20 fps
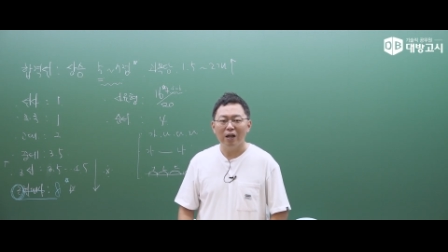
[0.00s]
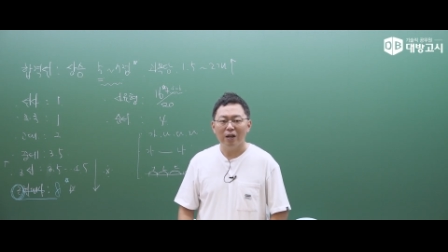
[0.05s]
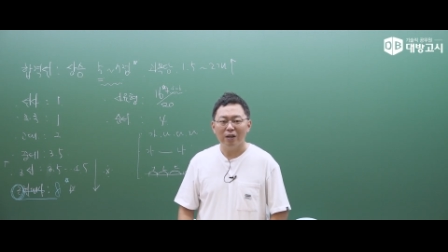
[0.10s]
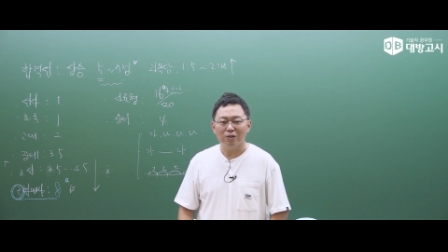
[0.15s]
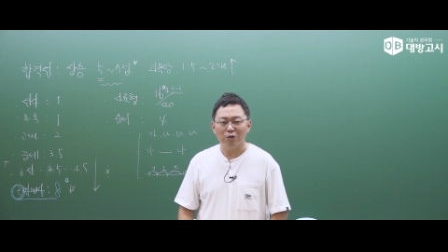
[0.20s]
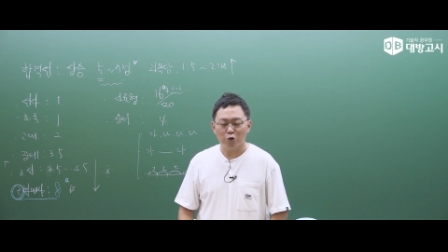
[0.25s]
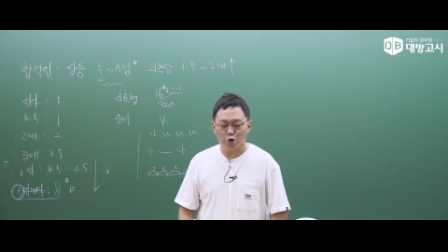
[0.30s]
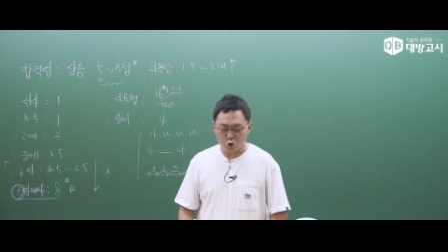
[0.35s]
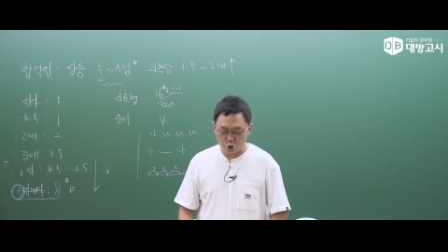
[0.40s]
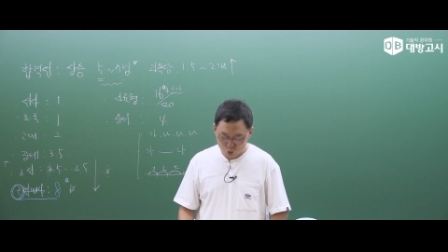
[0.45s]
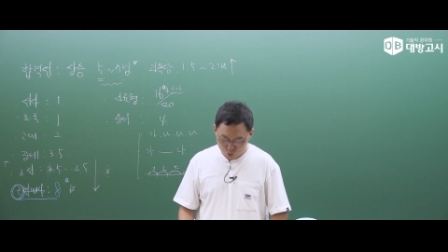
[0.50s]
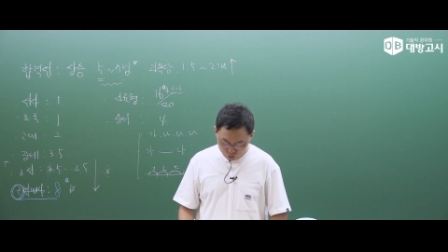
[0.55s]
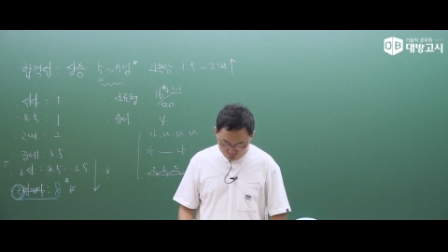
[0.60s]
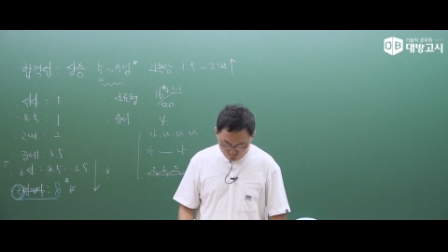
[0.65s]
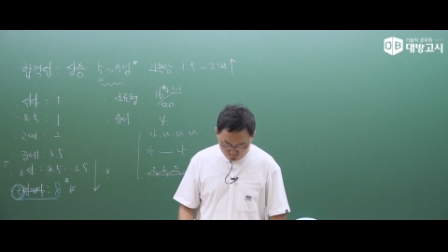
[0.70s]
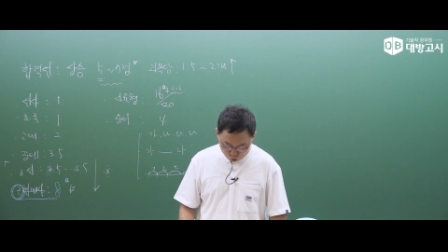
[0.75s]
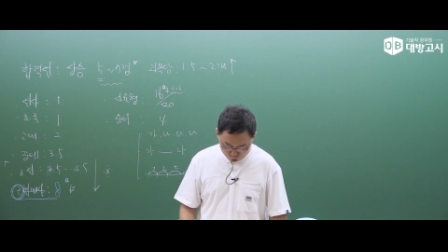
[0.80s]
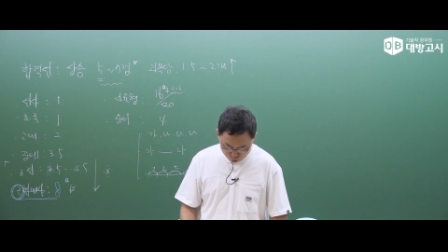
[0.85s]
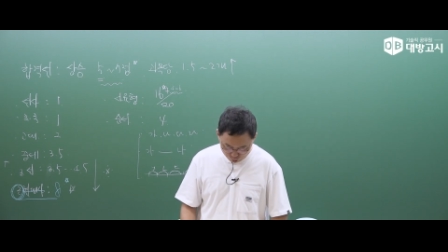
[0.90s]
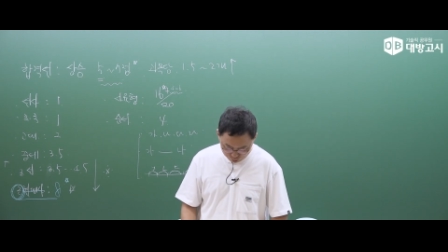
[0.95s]
그래서
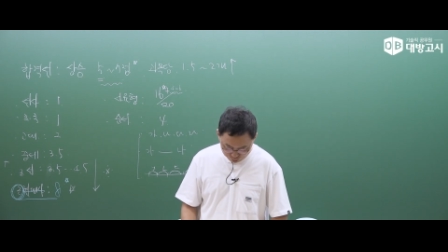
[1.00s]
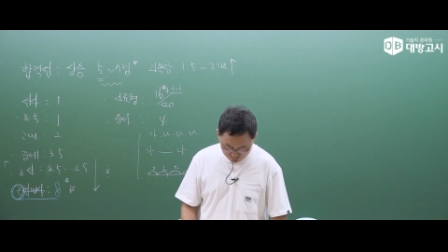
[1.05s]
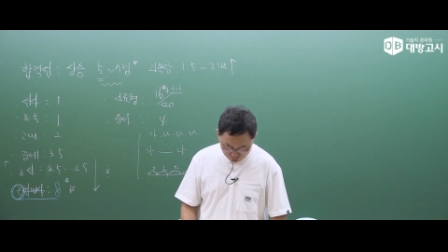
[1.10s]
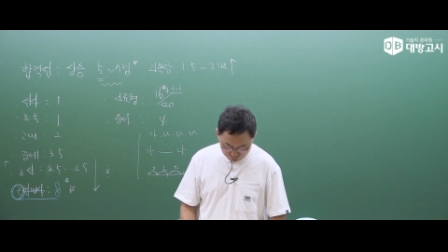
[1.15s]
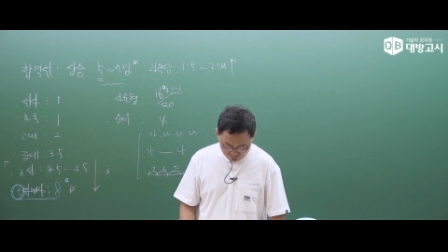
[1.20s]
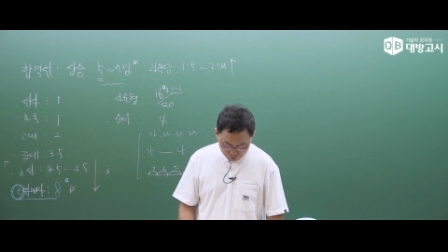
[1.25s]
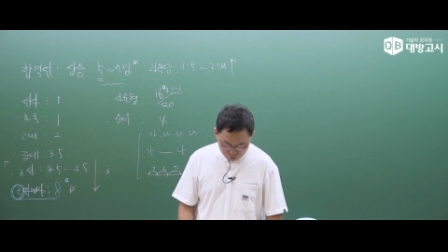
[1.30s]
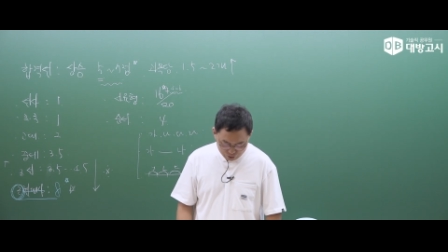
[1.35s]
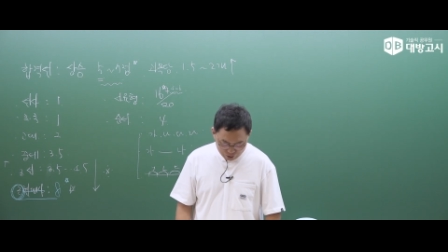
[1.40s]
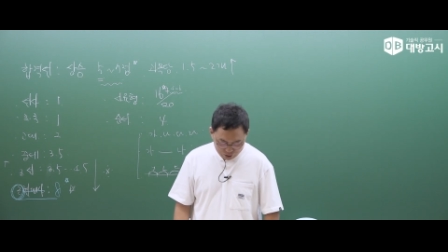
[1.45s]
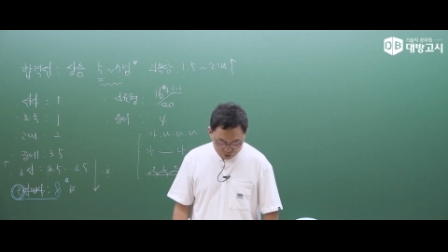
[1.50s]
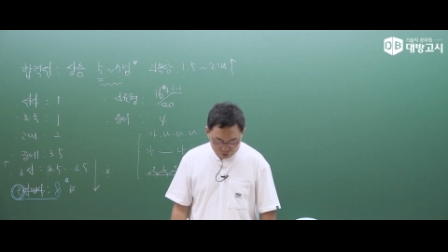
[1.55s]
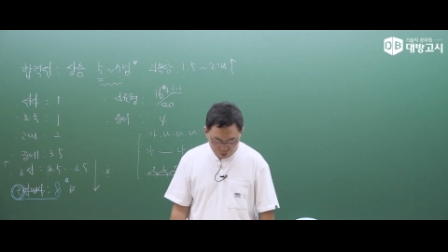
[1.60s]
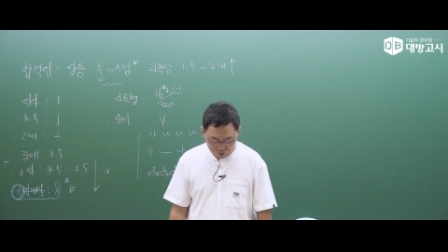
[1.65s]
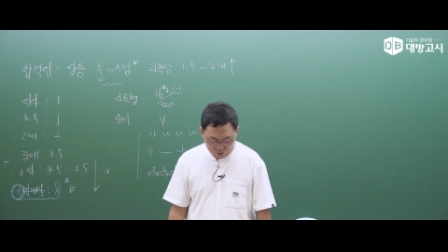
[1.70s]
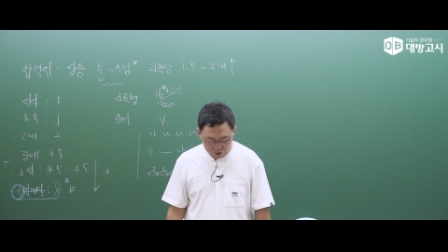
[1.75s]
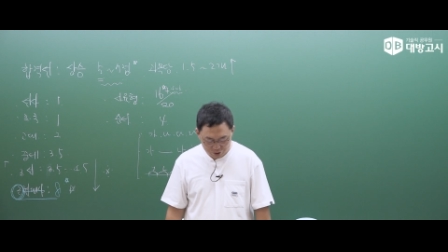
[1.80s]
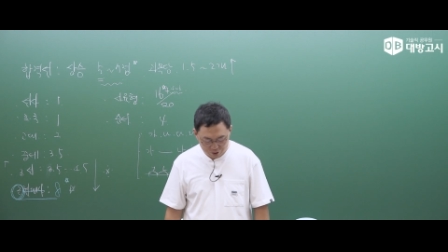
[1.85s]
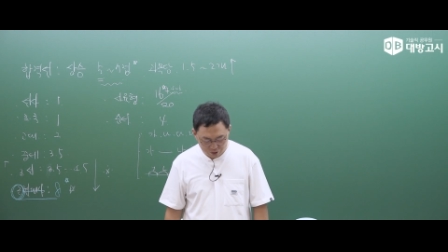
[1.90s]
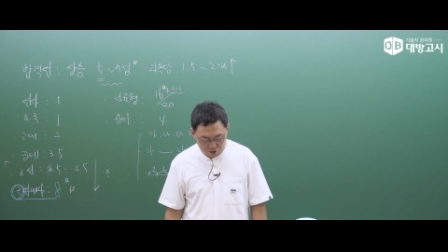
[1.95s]
중국에서 죽었던
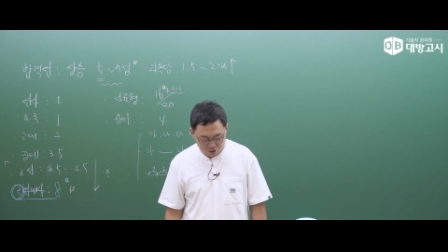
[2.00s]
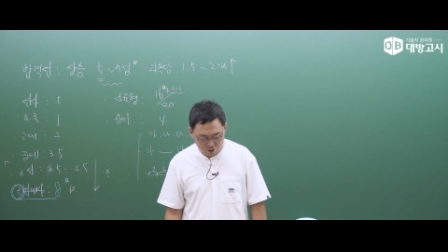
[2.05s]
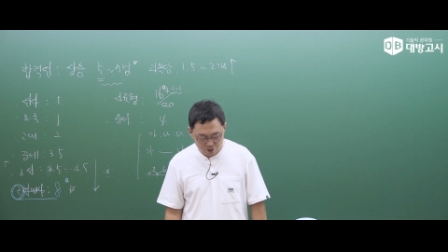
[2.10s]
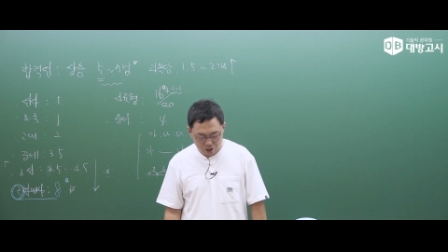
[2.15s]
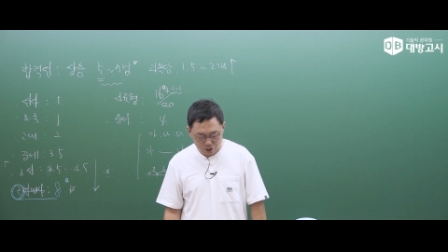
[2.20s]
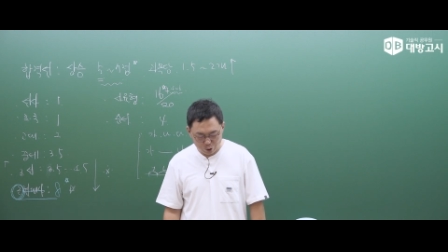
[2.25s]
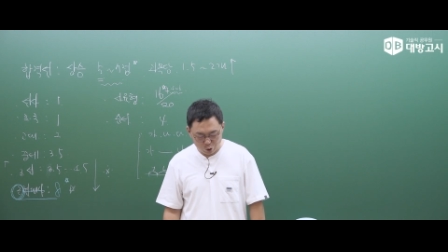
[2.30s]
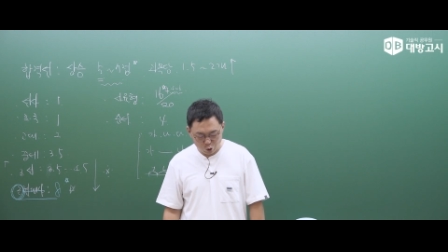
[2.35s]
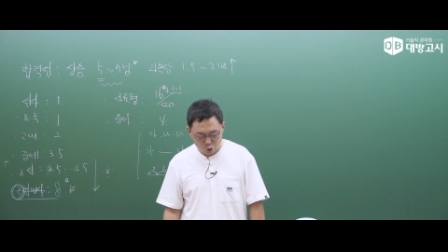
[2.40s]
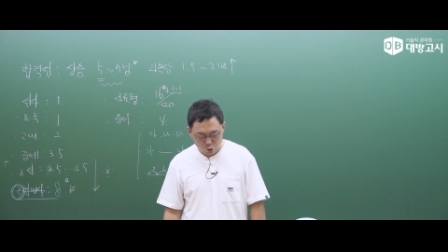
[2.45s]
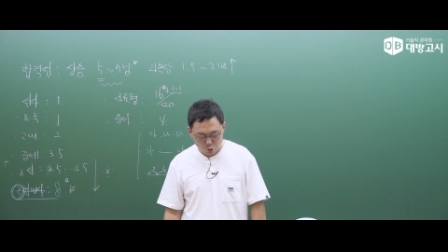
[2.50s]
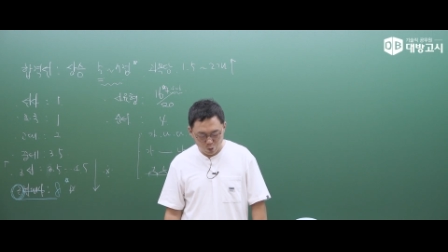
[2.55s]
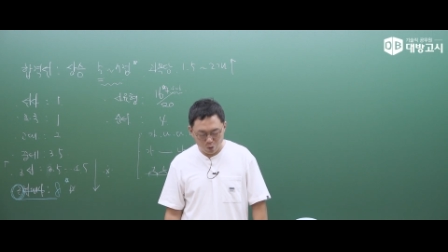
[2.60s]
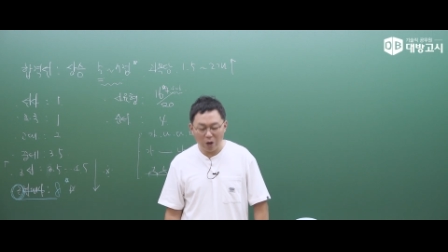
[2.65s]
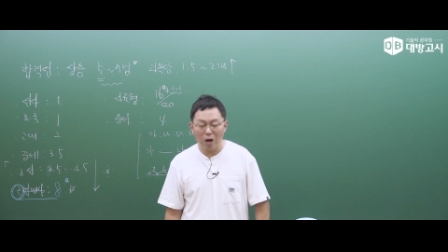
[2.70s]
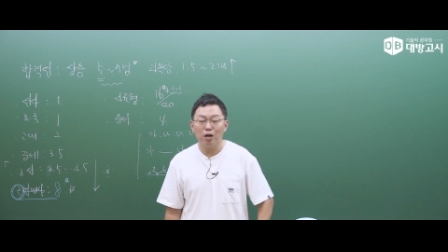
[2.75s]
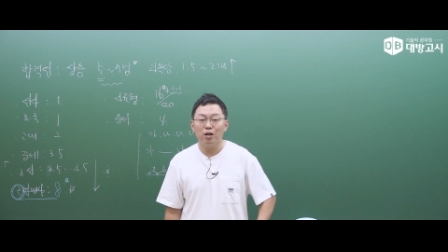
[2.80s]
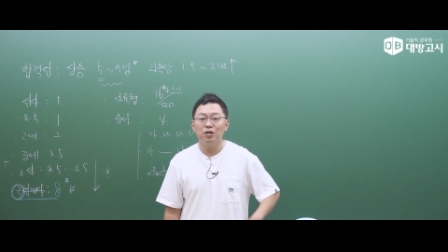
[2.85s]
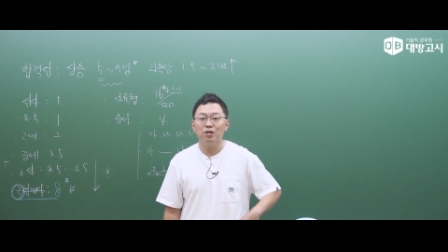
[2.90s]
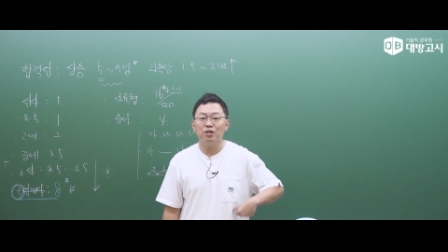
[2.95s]
그런 승려,
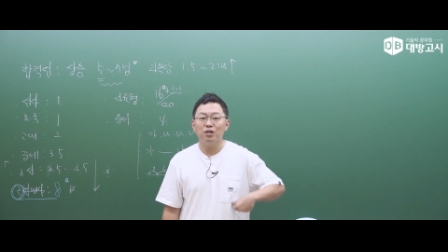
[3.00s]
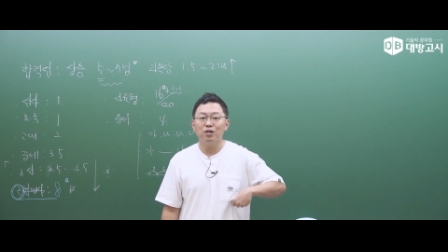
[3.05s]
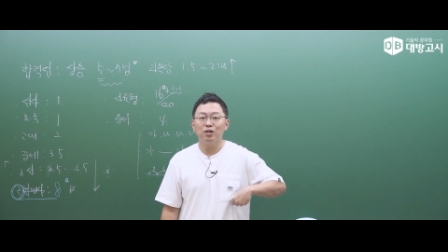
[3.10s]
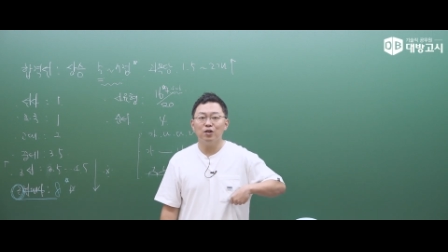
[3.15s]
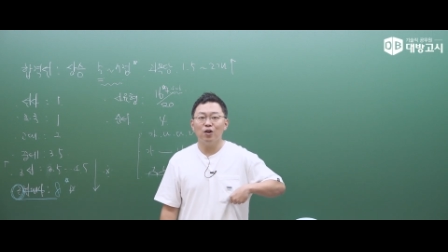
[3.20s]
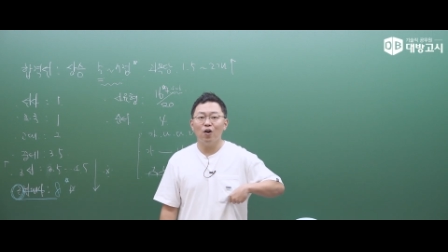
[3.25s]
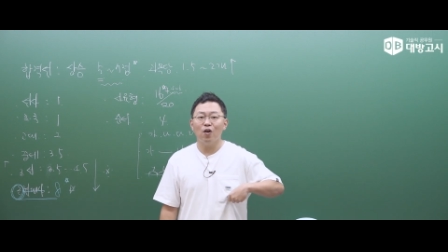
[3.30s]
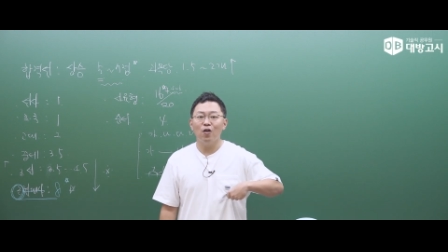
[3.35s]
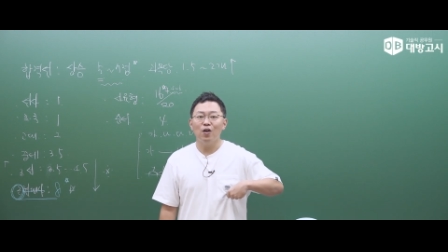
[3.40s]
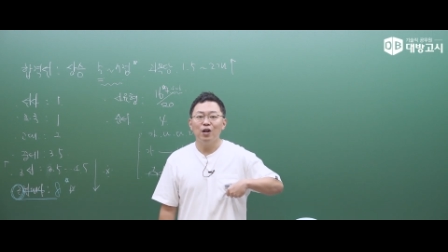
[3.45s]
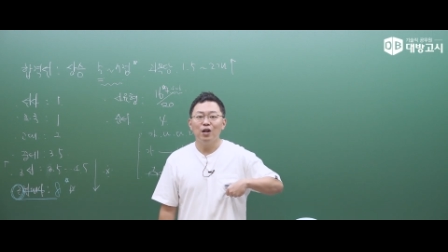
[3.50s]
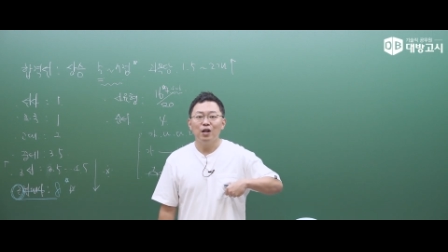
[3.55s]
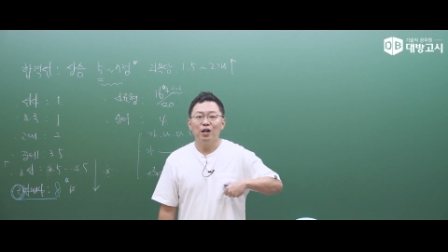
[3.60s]
해초라는 승려.